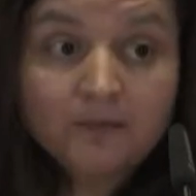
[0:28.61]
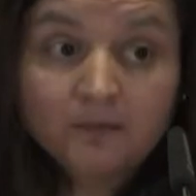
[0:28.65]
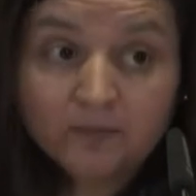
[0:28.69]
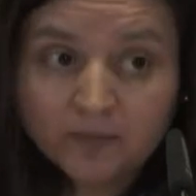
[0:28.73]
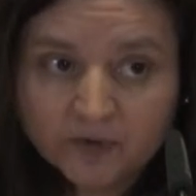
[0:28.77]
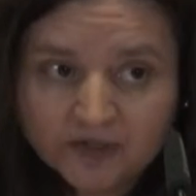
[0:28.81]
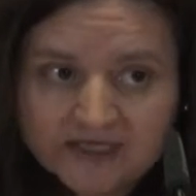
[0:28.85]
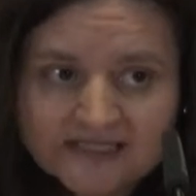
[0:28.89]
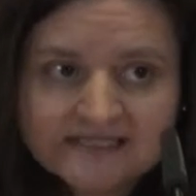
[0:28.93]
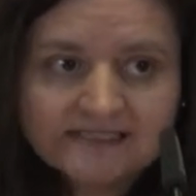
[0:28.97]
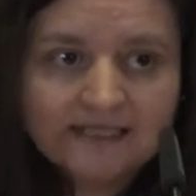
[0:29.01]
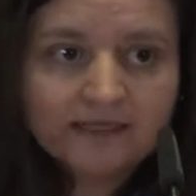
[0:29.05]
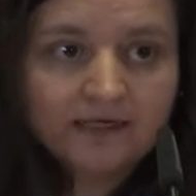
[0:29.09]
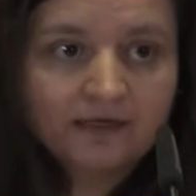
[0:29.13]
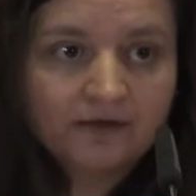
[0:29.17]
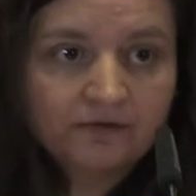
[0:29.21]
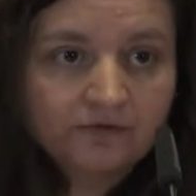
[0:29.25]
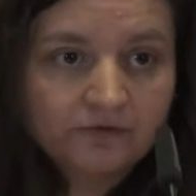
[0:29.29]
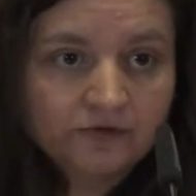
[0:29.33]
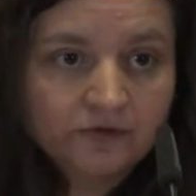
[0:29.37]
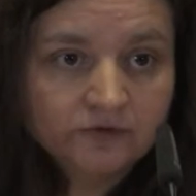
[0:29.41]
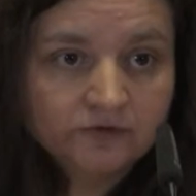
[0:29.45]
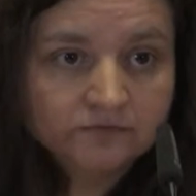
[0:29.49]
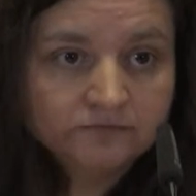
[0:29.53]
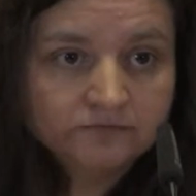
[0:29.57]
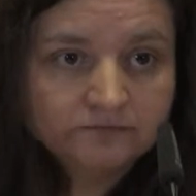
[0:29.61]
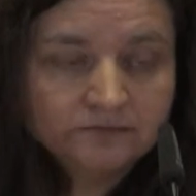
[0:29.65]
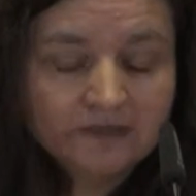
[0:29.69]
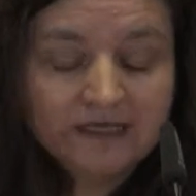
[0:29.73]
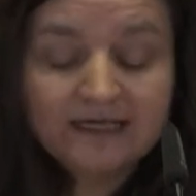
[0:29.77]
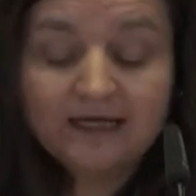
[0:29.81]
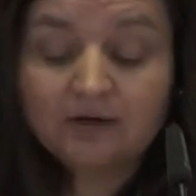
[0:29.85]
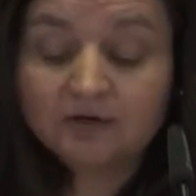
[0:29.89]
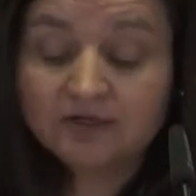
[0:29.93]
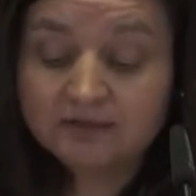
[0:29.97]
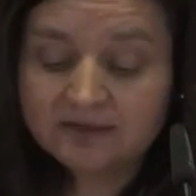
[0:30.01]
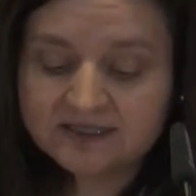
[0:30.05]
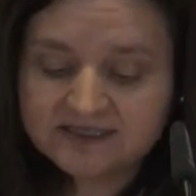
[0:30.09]
Por esta razón,
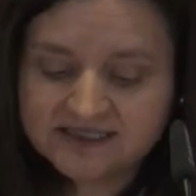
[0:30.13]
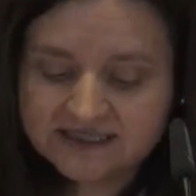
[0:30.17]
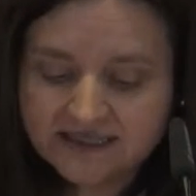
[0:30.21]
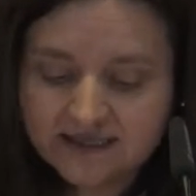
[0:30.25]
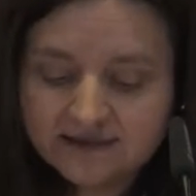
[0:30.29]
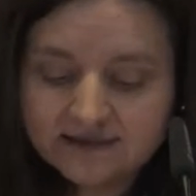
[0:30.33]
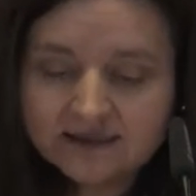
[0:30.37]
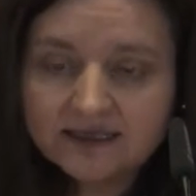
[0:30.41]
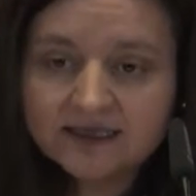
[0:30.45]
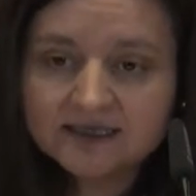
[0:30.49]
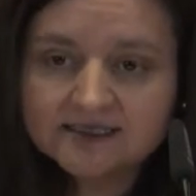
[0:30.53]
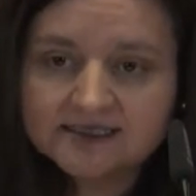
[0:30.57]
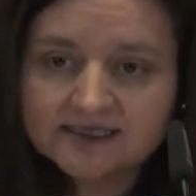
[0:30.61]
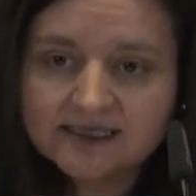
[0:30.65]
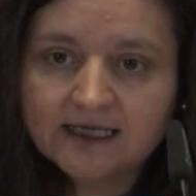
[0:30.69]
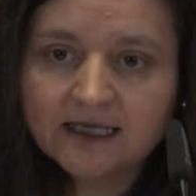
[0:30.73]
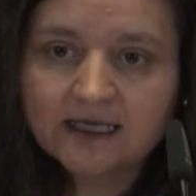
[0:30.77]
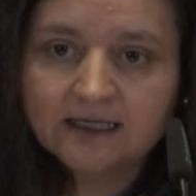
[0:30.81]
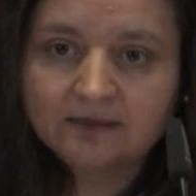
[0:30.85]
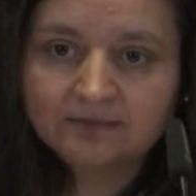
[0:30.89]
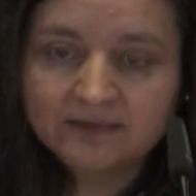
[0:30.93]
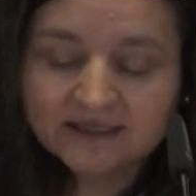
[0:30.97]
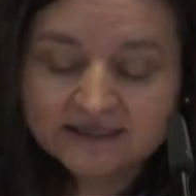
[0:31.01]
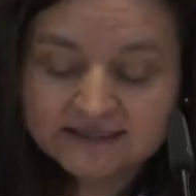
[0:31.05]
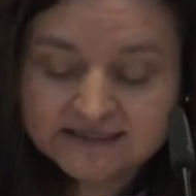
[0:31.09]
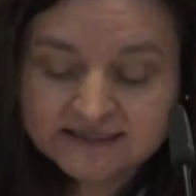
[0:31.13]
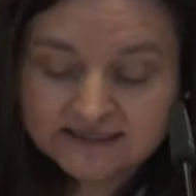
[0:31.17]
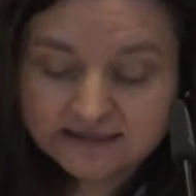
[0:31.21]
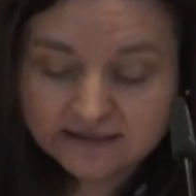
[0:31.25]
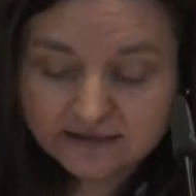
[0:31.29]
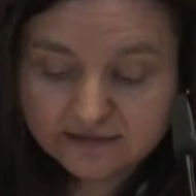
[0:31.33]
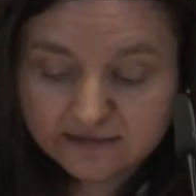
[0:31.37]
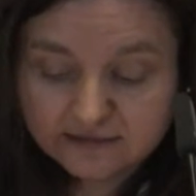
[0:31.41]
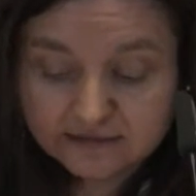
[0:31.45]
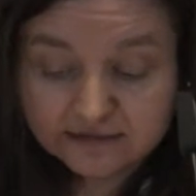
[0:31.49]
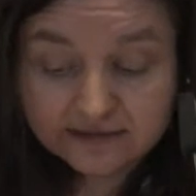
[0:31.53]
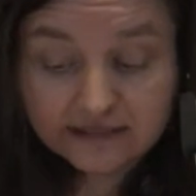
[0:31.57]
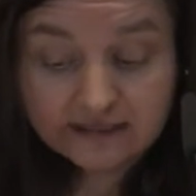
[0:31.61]
la Universidad de Castilla-La
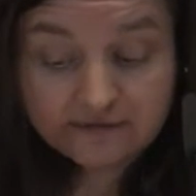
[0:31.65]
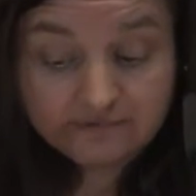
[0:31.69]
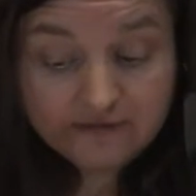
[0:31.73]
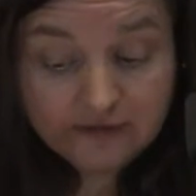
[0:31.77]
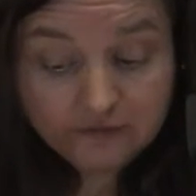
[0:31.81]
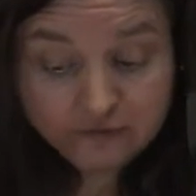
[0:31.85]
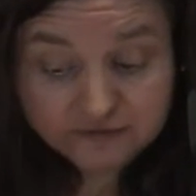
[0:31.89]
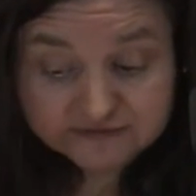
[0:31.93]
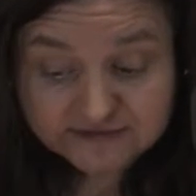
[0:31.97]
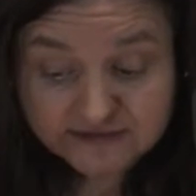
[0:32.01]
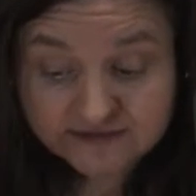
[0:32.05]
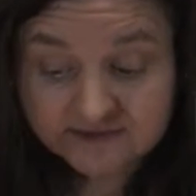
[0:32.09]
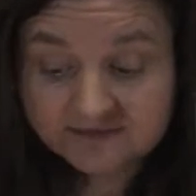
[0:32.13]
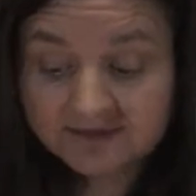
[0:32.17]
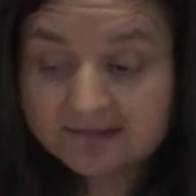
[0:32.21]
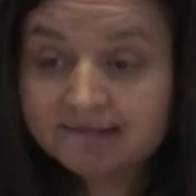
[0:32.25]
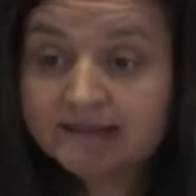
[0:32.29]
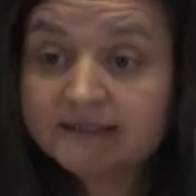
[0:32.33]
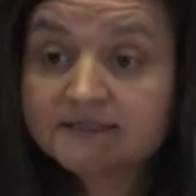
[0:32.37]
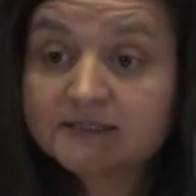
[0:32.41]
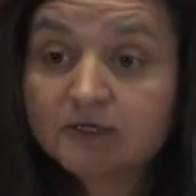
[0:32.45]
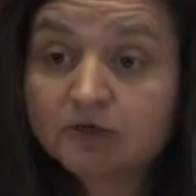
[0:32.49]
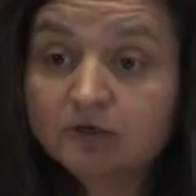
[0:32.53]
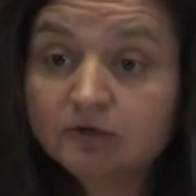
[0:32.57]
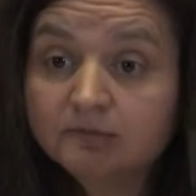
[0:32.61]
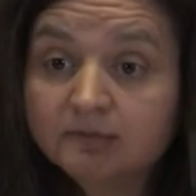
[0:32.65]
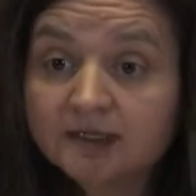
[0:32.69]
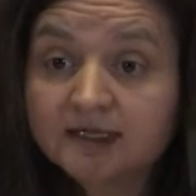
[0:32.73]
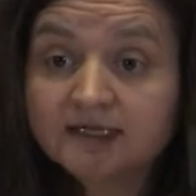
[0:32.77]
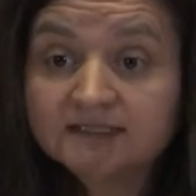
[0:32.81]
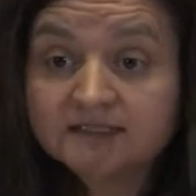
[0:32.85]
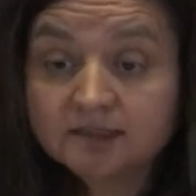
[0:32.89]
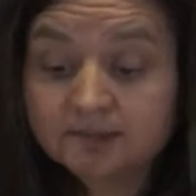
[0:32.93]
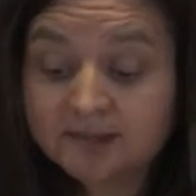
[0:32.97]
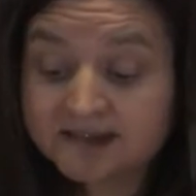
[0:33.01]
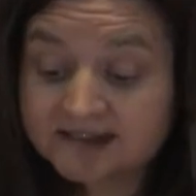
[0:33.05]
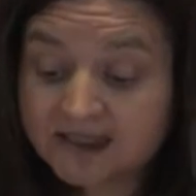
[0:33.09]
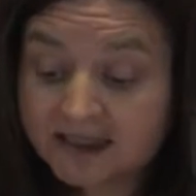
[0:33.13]
Mancha y la Facultad de Ciencias
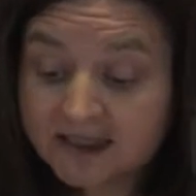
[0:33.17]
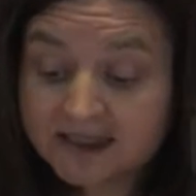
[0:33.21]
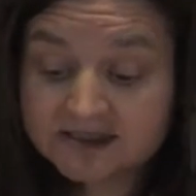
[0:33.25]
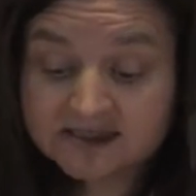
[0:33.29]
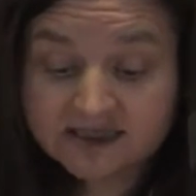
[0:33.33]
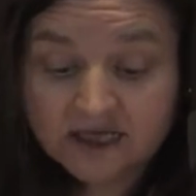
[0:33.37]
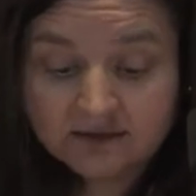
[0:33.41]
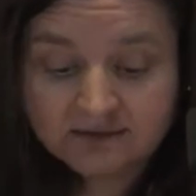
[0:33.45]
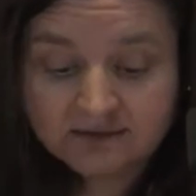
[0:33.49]
Económicas y Empresariales de